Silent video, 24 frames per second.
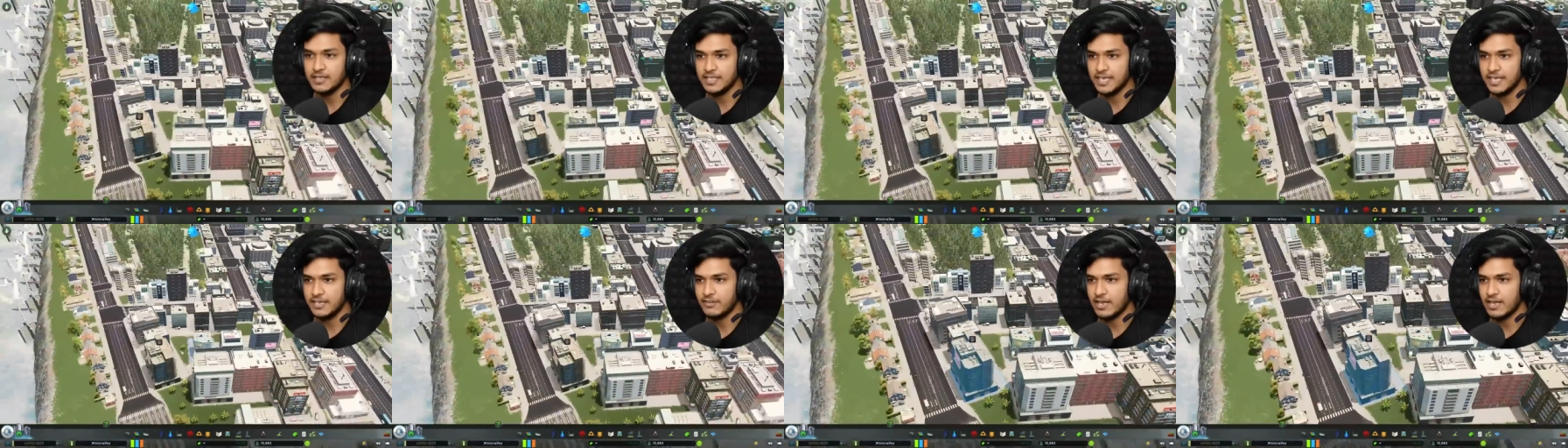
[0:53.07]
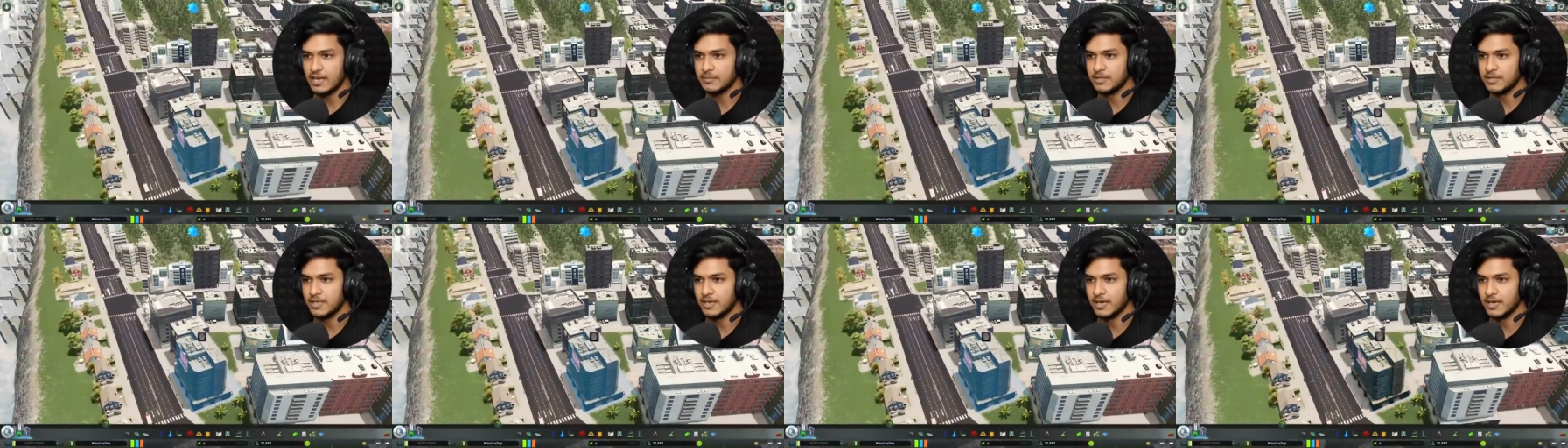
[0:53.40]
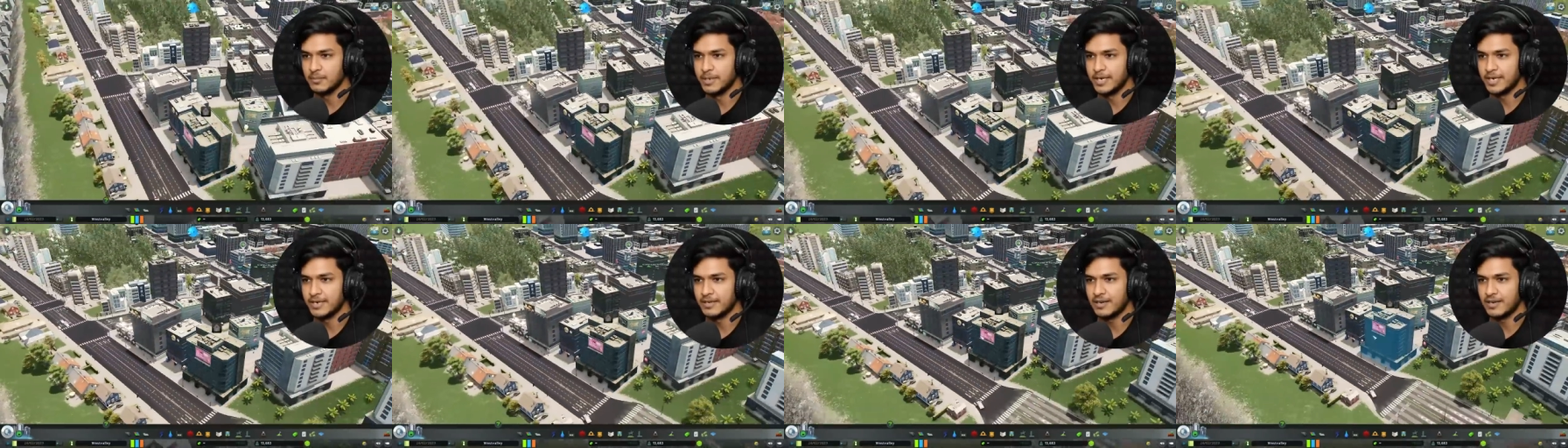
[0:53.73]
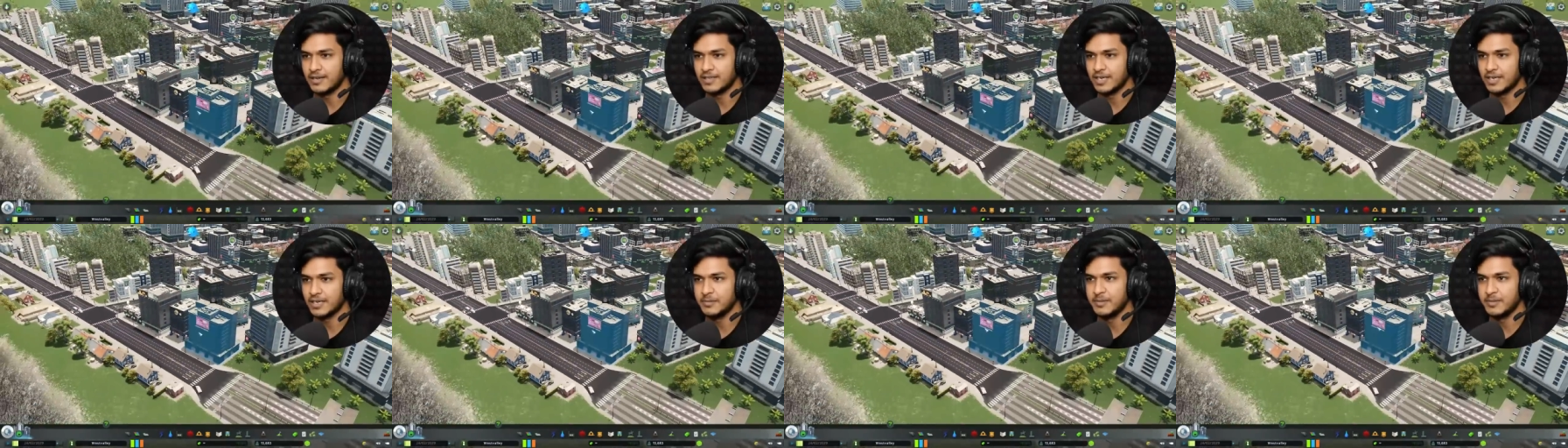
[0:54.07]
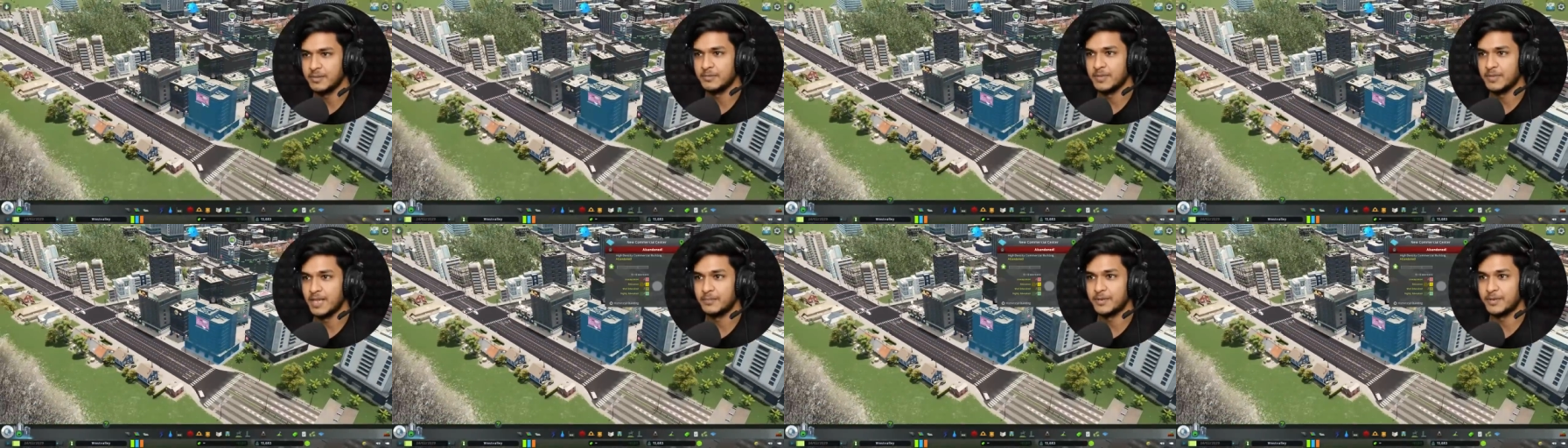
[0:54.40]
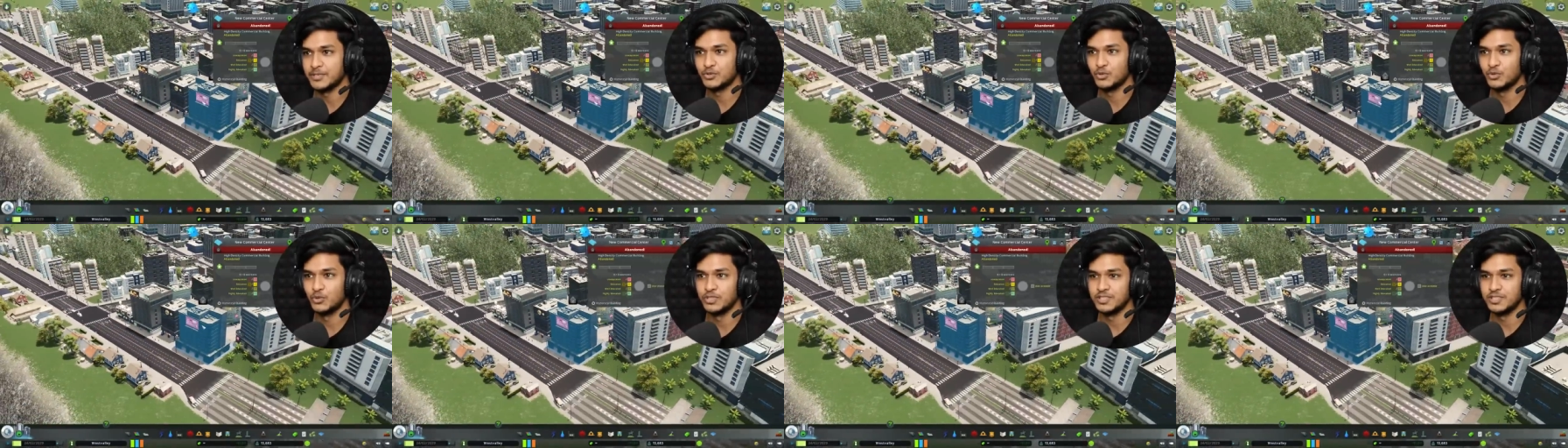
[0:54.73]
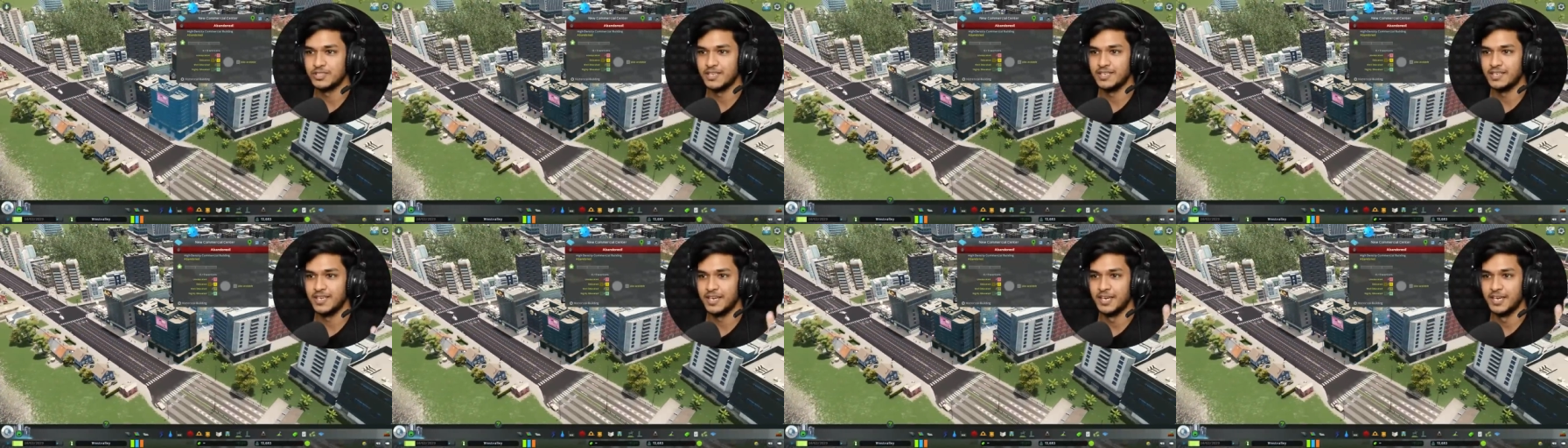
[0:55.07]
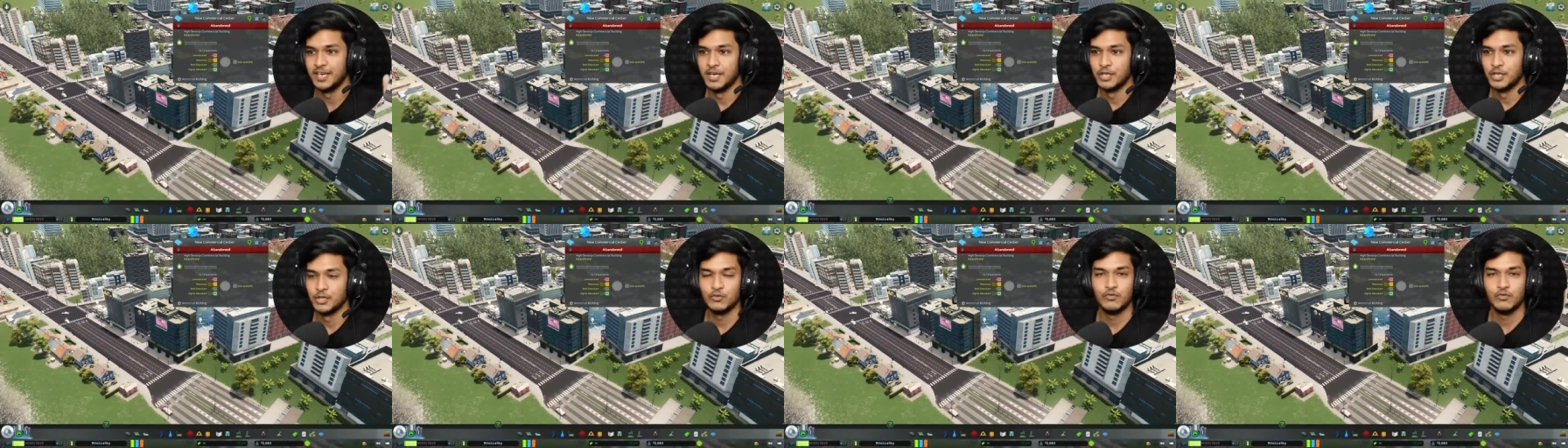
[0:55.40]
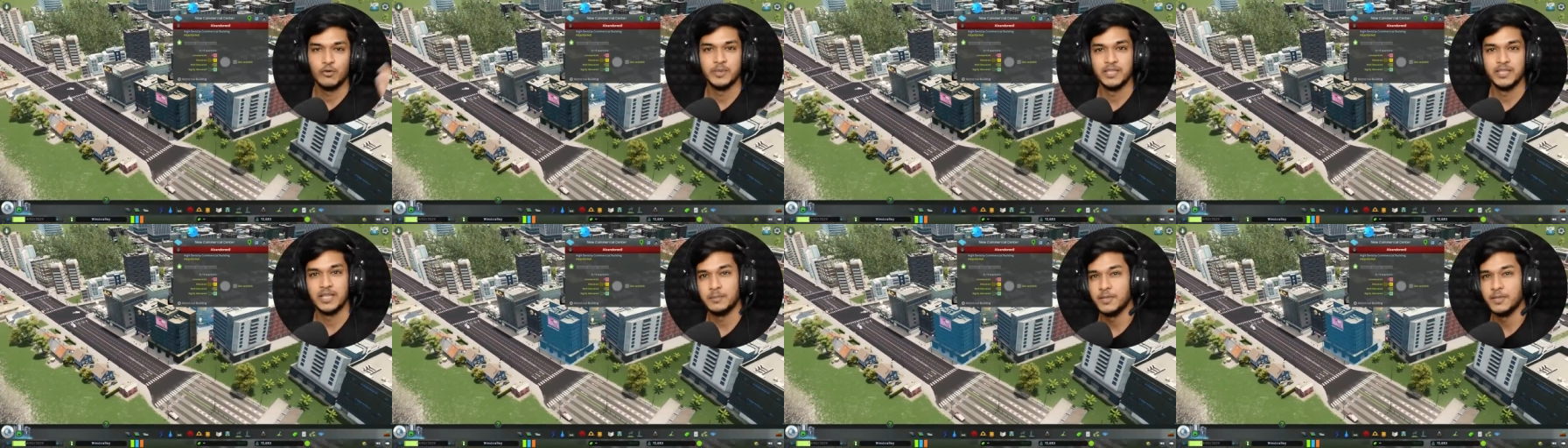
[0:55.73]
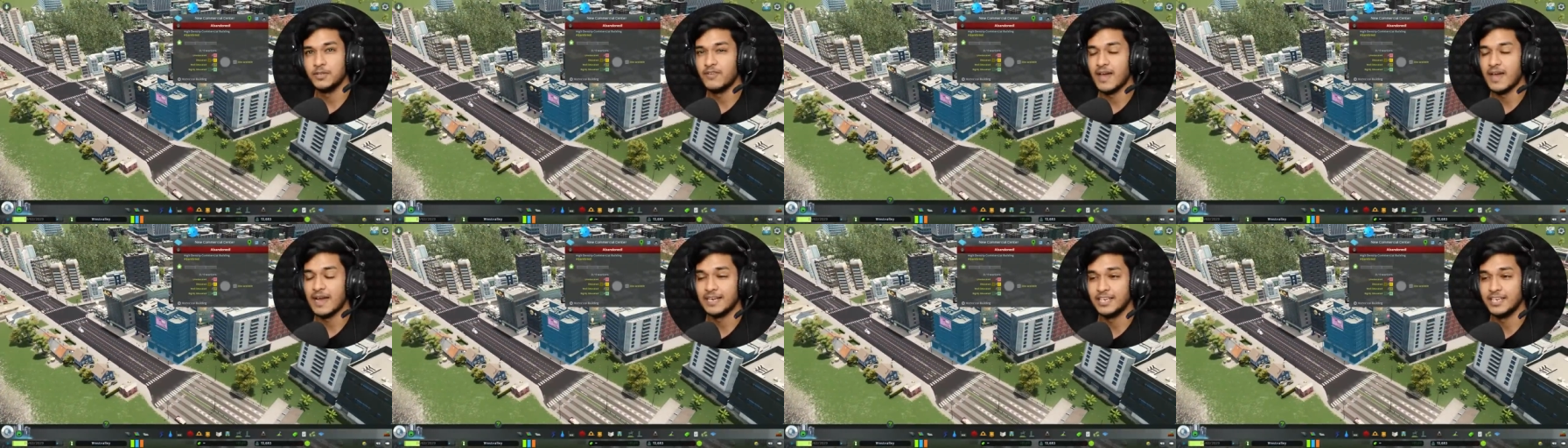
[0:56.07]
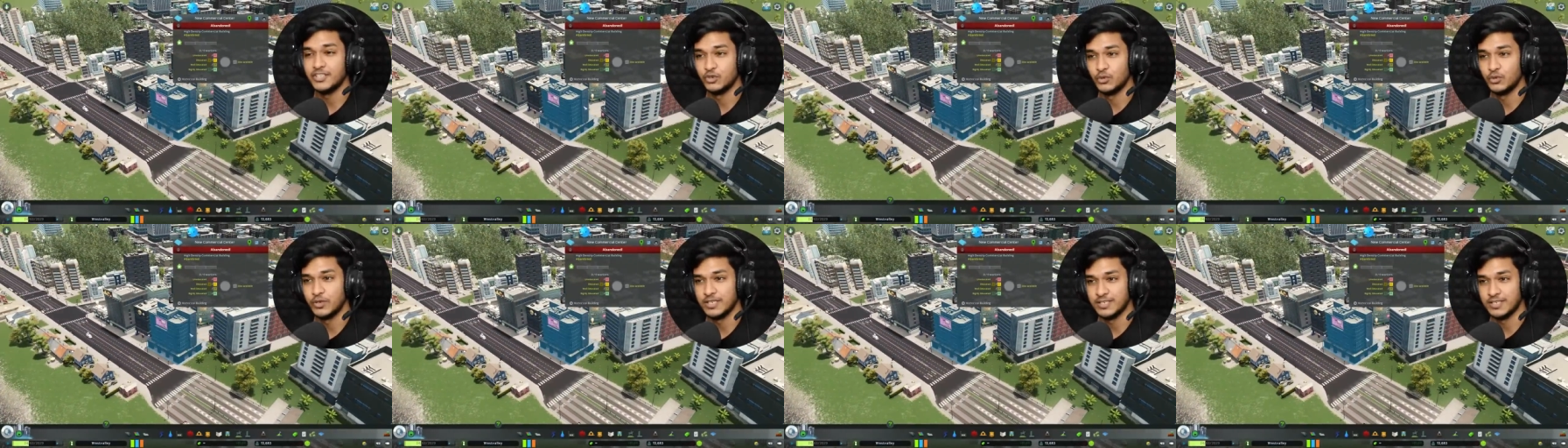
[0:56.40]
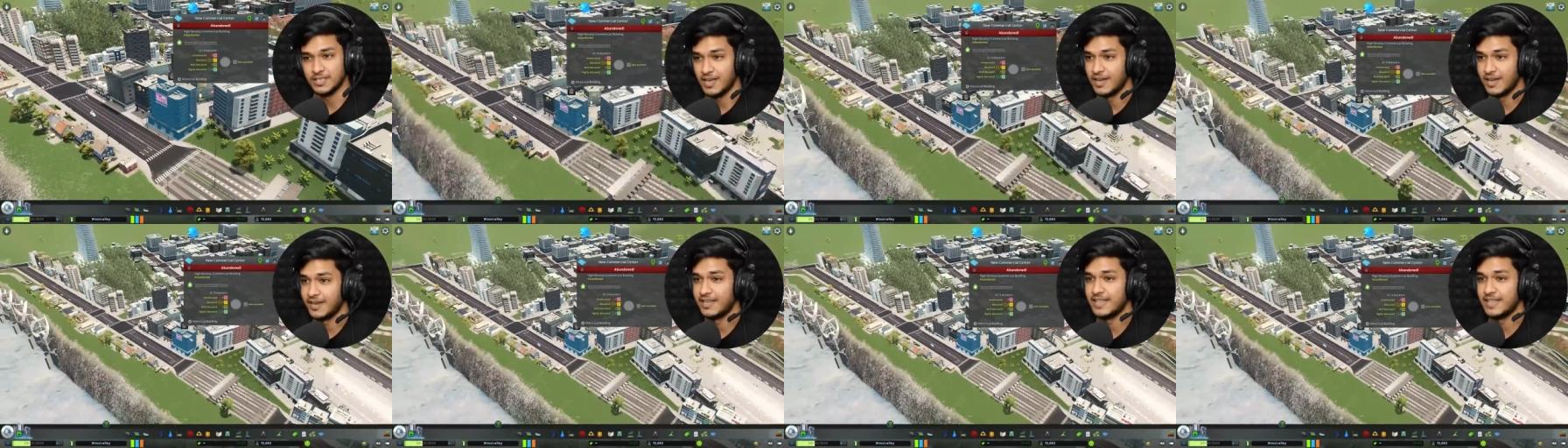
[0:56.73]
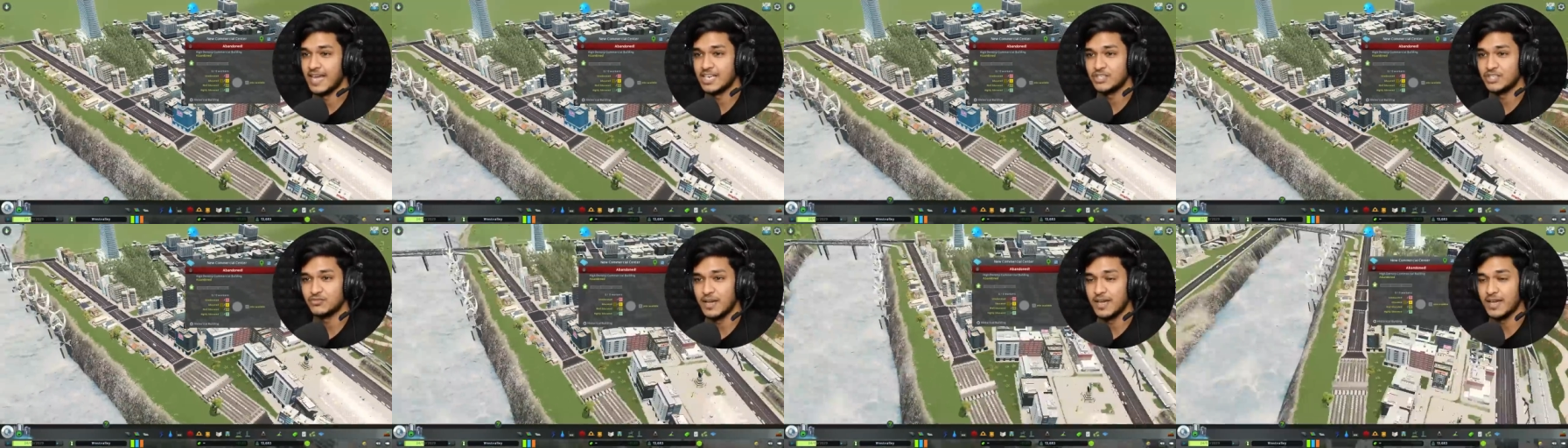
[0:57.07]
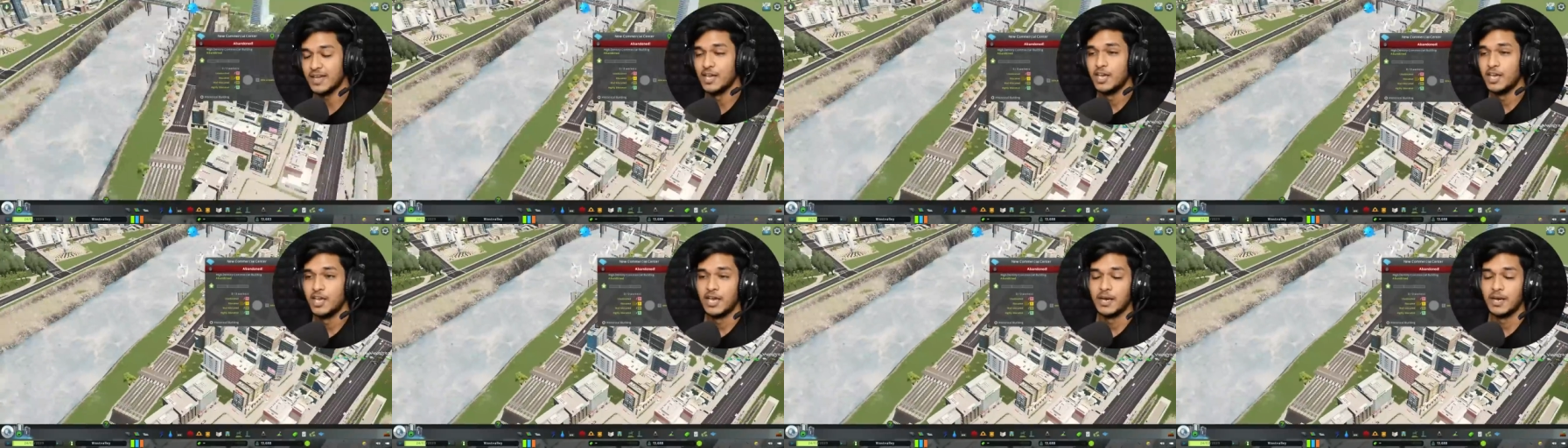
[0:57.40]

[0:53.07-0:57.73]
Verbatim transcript: यही वाला बंदा कंप्लेट कर रहा था कभी मेरे पास गुड्स नहीं है तो वो बंदा अपनी फैक्ट्री छोड़ के चला गया दैट्स वाई